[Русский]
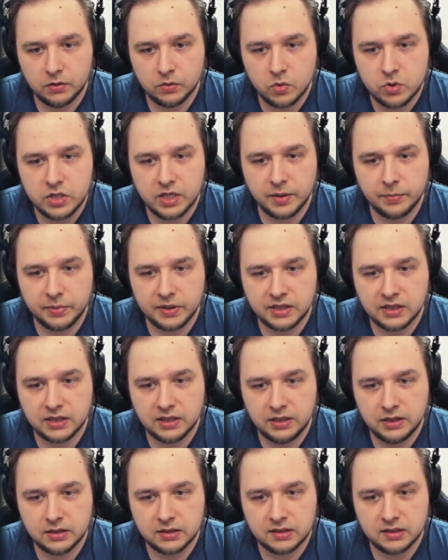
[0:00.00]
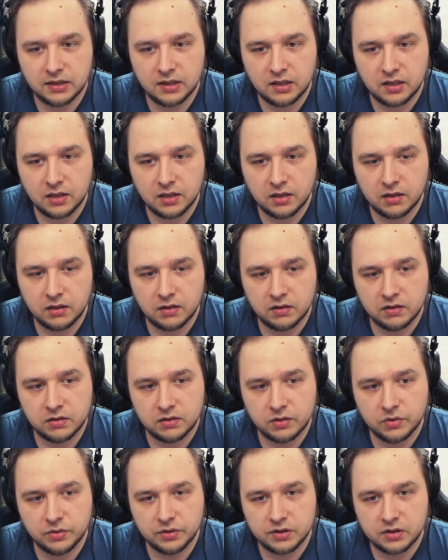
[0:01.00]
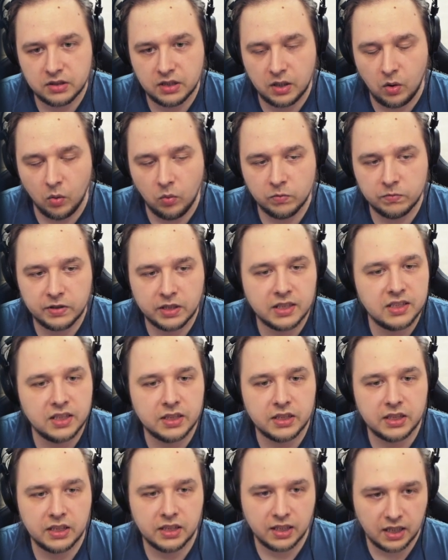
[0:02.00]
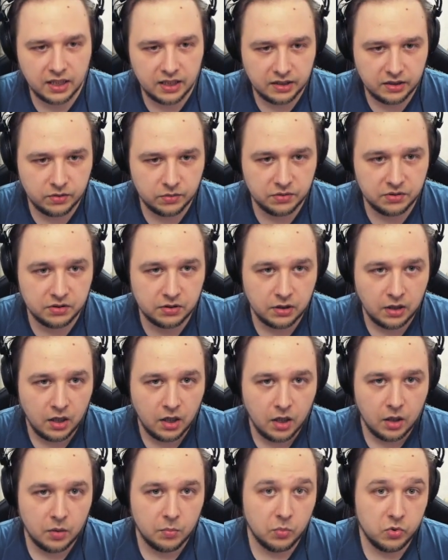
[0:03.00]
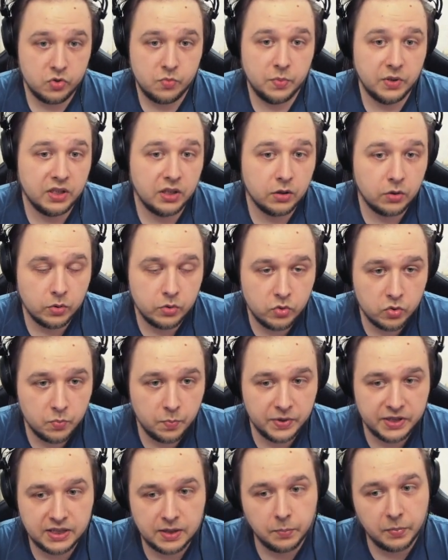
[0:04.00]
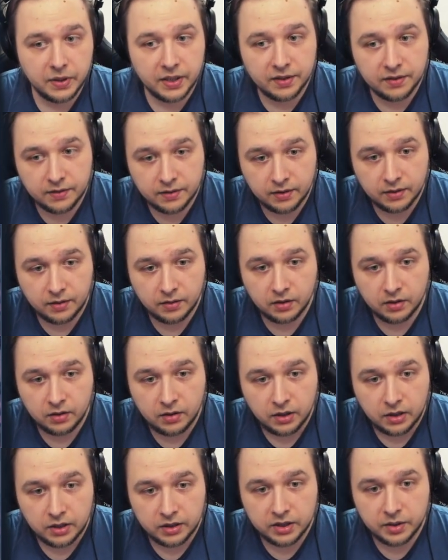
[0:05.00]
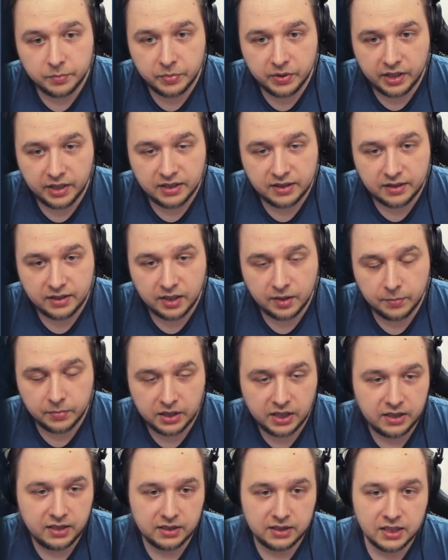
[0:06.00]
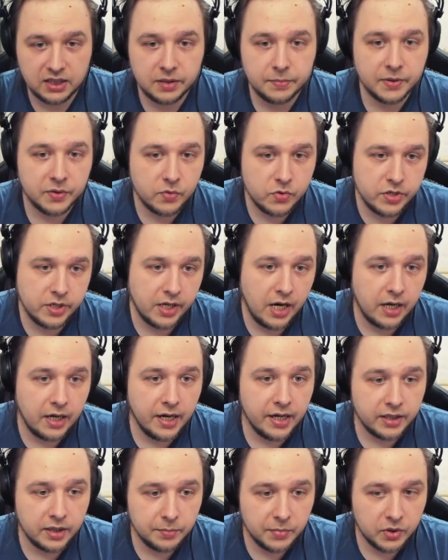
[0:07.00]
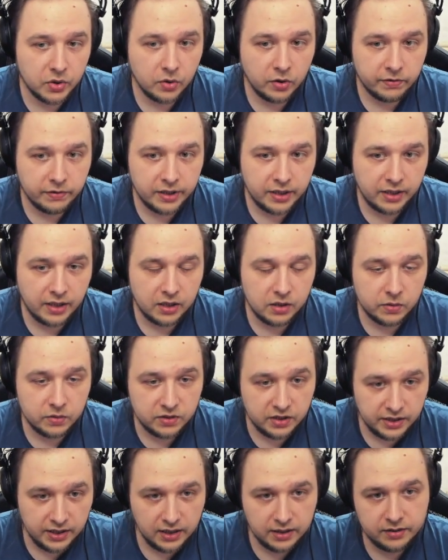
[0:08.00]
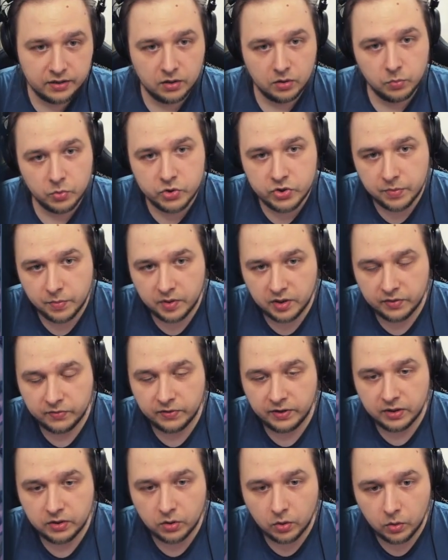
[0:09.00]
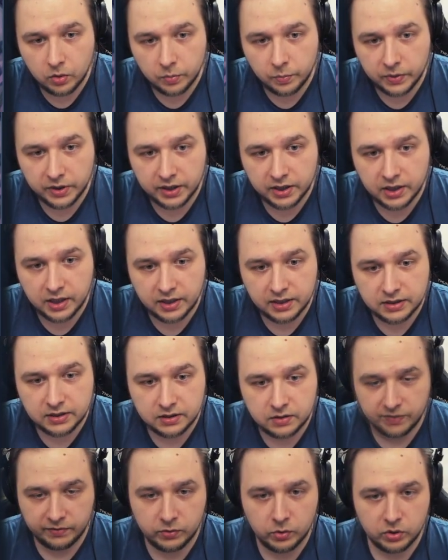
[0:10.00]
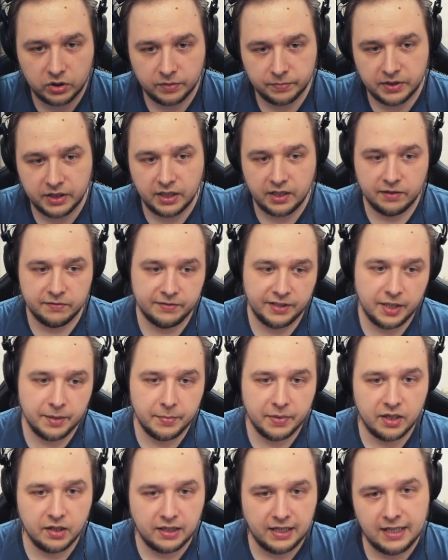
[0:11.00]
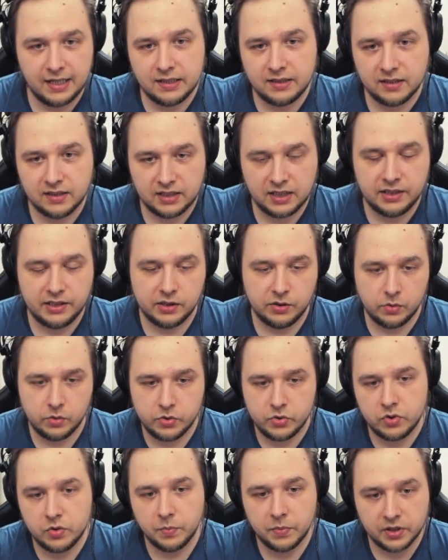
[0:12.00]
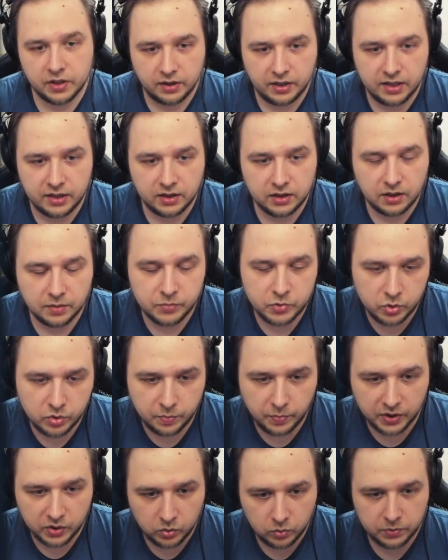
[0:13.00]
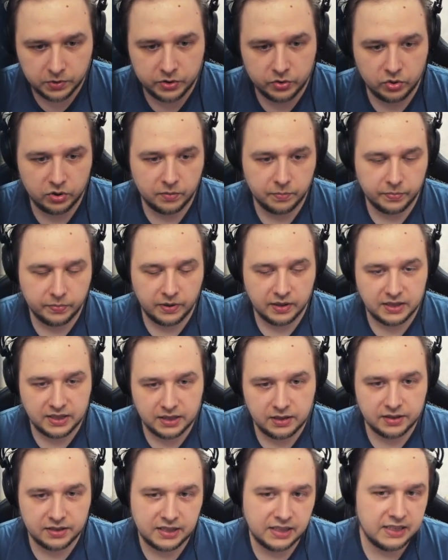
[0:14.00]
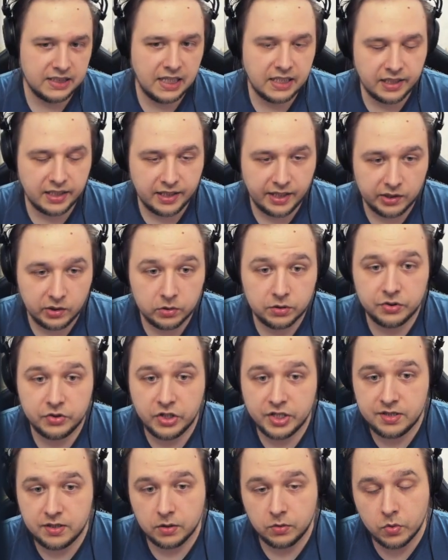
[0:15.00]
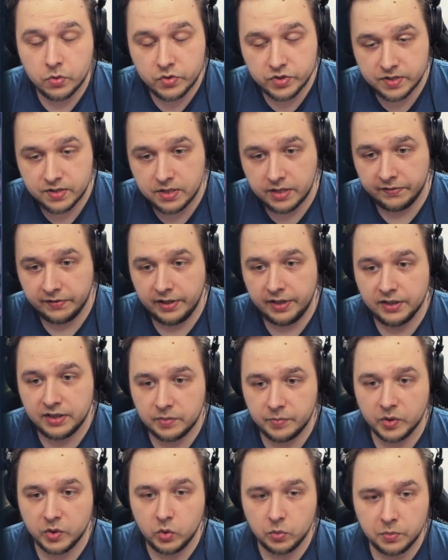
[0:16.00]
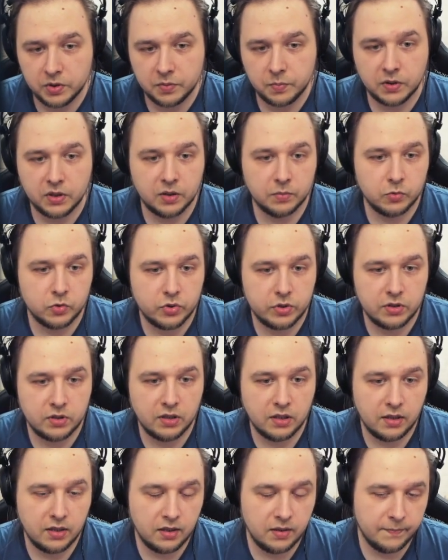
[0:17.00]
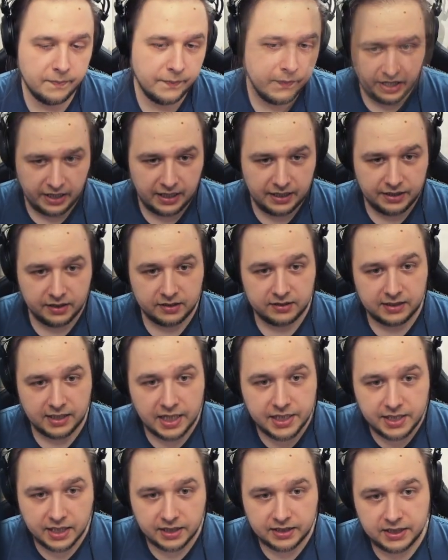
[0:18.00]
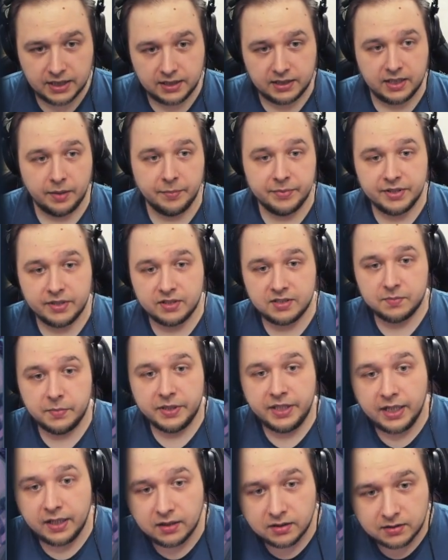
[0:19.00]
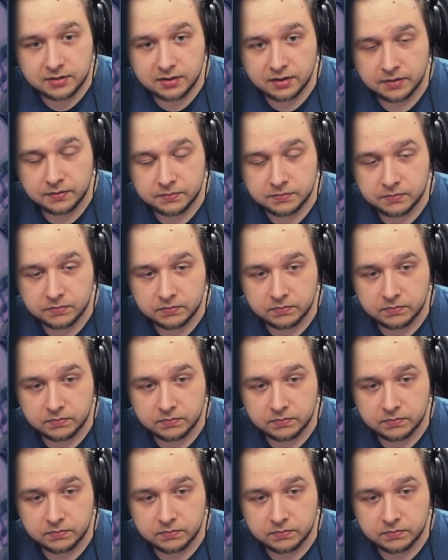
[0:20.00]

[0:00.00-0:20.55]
Нужно определиться, то есть на ком вы хотите играть, то есть может быть, ты хочешь постепенно набирать темп, да, тогда тебе нужна какая-то медовая колода, или ты любишь именно в контроль поиграть, все равно там на время каток, тогда ты хочешь именно как-то там что-то подумать, что-то поделать, хотя агроколода часто тоже заставляет тебя думать, потому что на ранних стадиях где-то там не разменялся,